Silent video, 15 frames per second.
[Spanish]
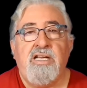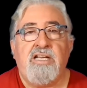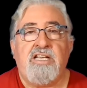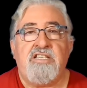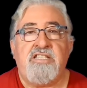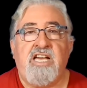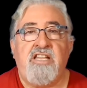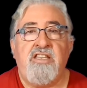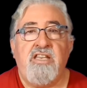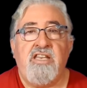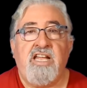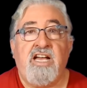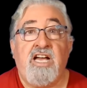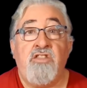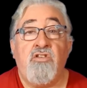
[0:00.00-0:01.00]
que están
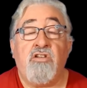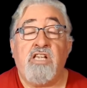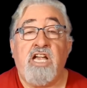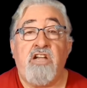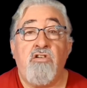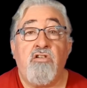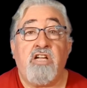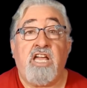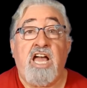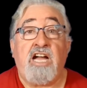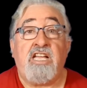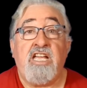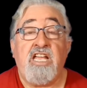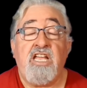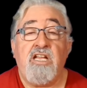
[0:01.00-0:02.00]
dejando claro que
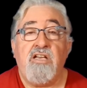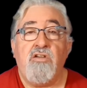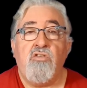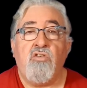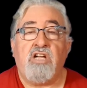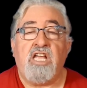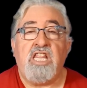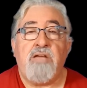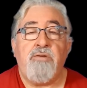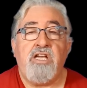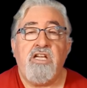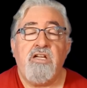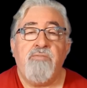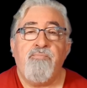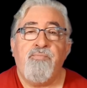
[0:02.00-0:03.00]
aquí lo que
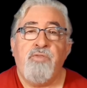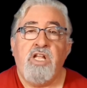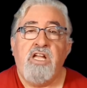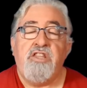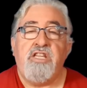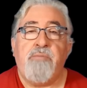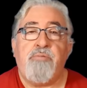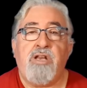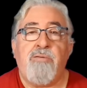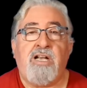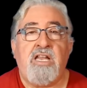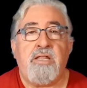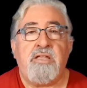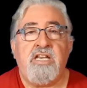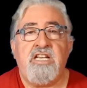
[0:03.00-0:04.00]
debe de
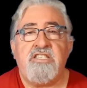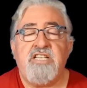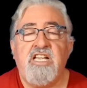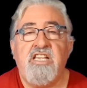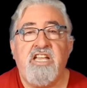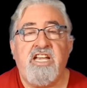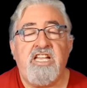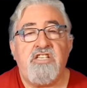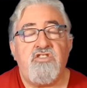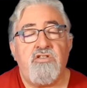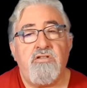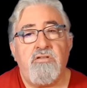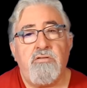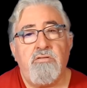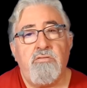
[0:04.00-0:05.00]
prevalecer es el
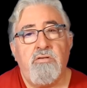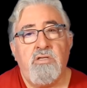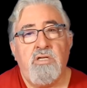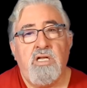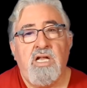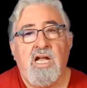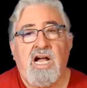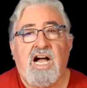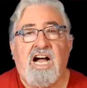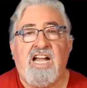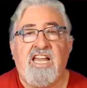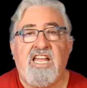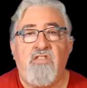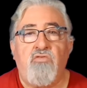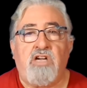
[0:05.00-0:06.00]
derecho a
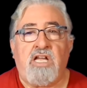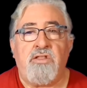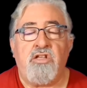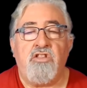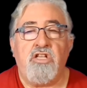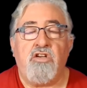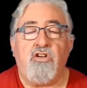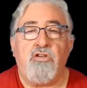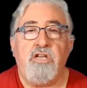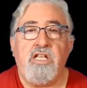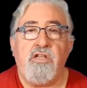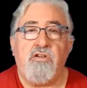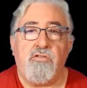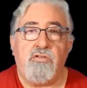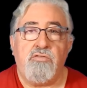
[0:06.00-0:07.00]
la educación de los
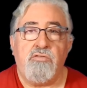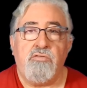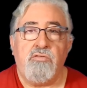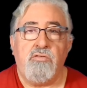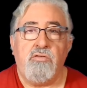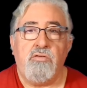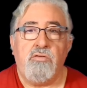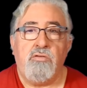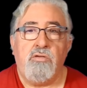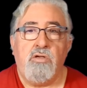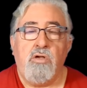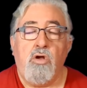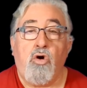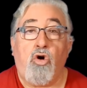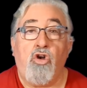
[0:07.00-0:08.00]
niños,
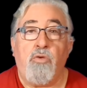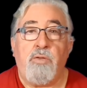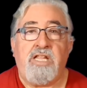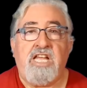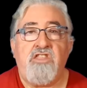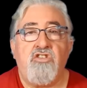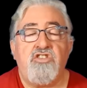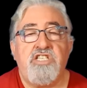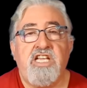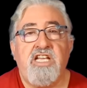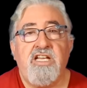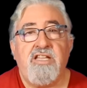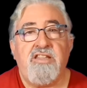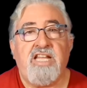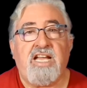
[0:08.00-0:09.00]

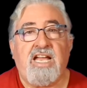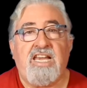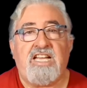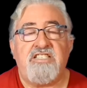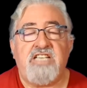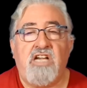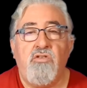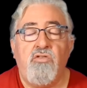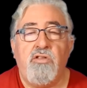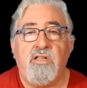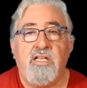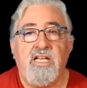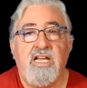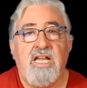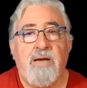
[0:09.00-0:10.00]
olvidándose de que la
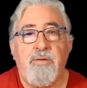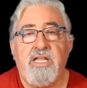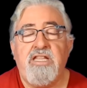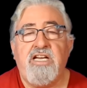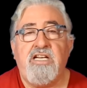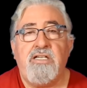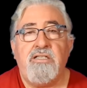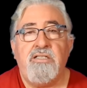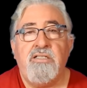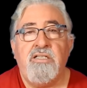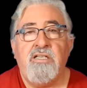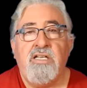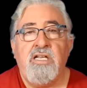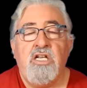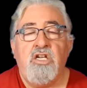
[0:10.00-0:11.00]
salud y la vida
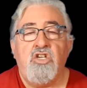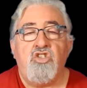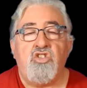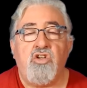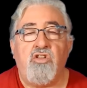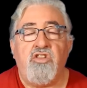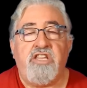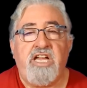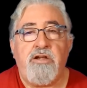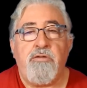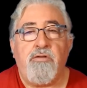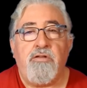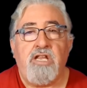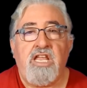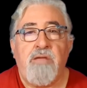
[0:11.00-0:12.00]
son
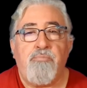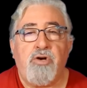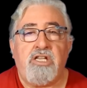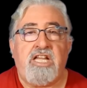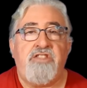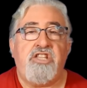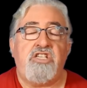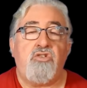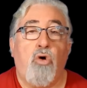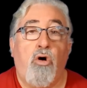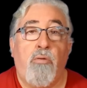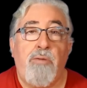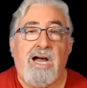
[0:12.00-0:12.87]
tan importantes o